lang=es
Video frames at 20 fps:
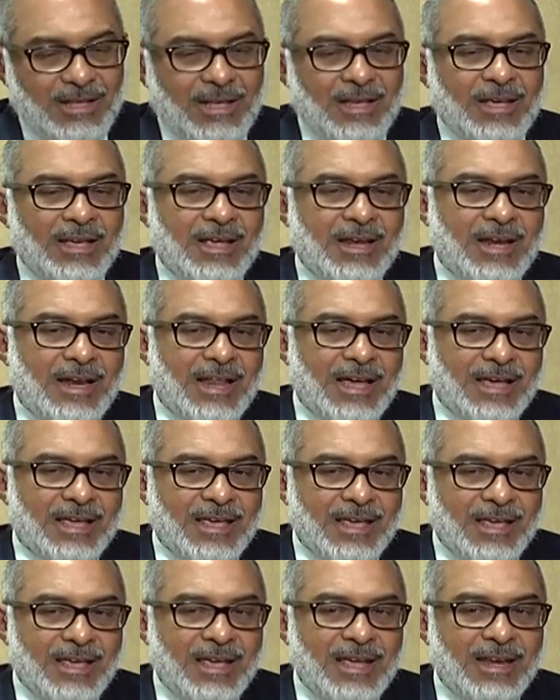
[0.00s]
es la
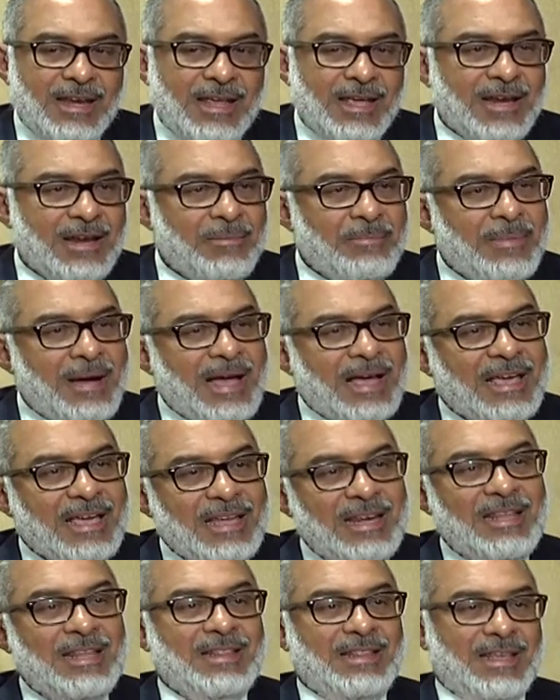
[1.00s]
que genera más
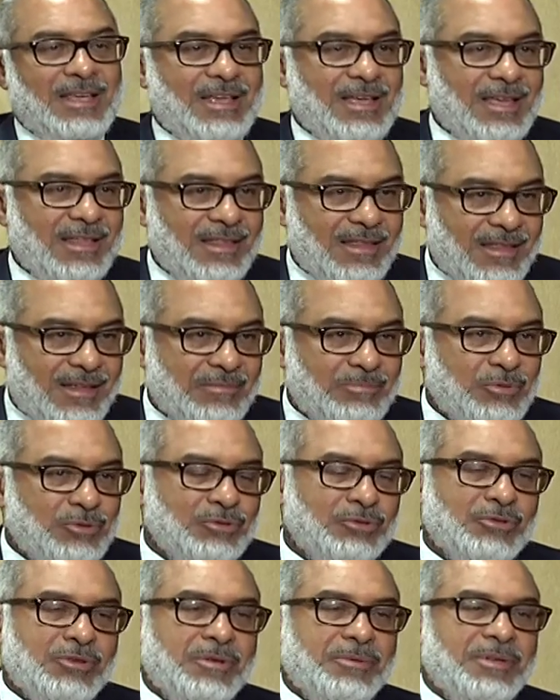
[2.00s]
crítica desde el
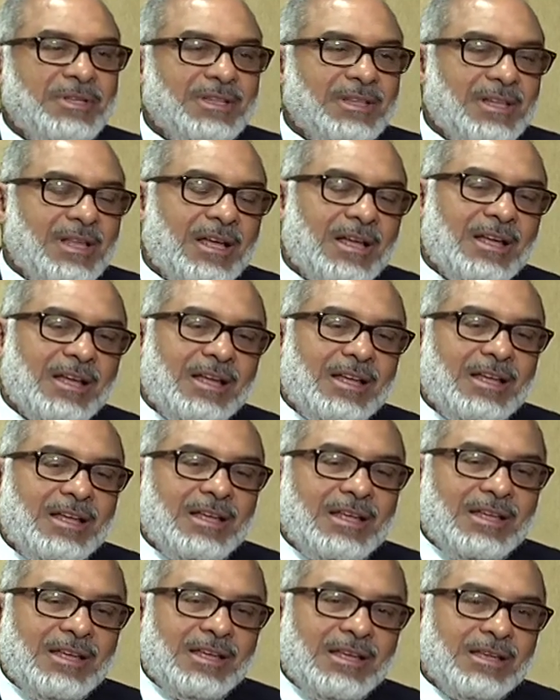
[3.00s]
punto de vista
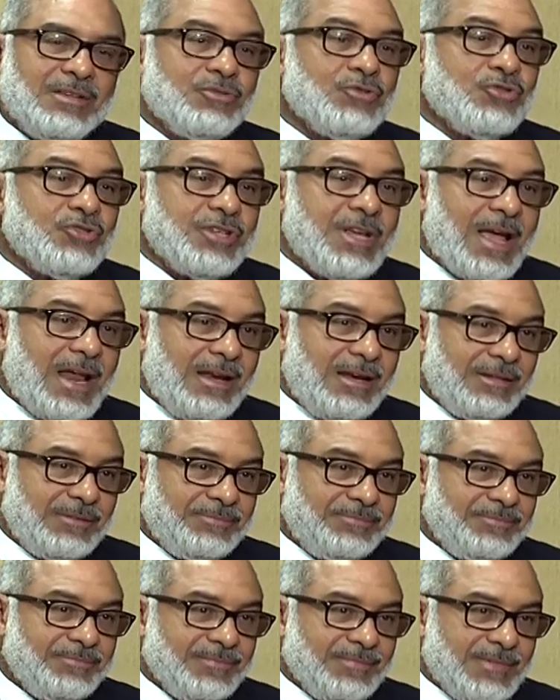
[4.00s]
eh, social.
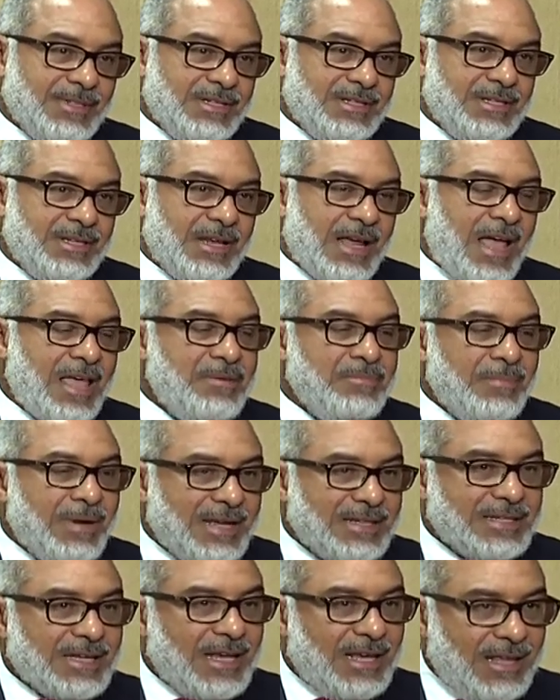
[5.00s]
Es decir, hay
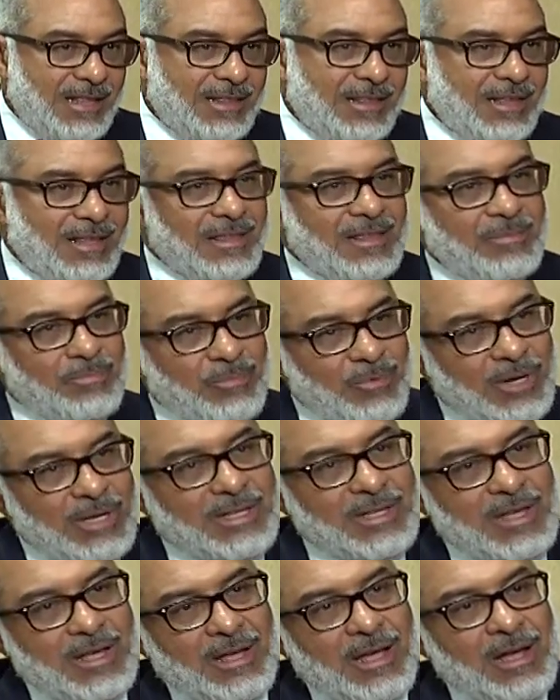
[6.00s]
más gente
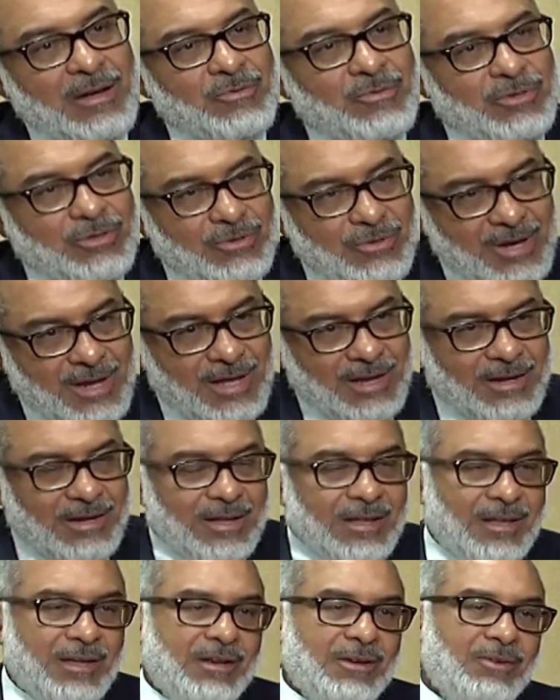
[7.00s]
dispuesta a cuestionar
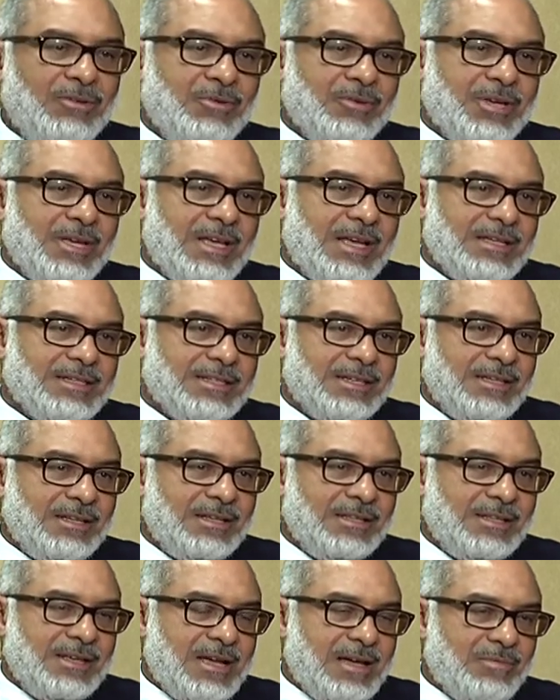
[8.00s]
lo que
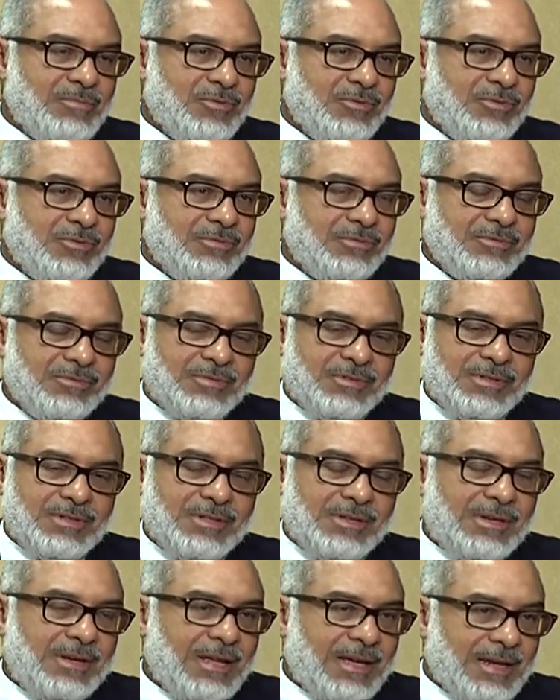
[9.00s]
hace, digamos,
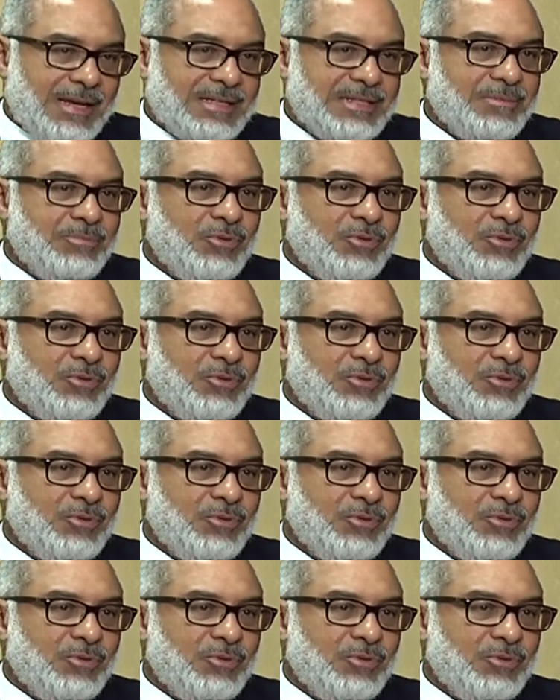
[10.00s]
eh, la clase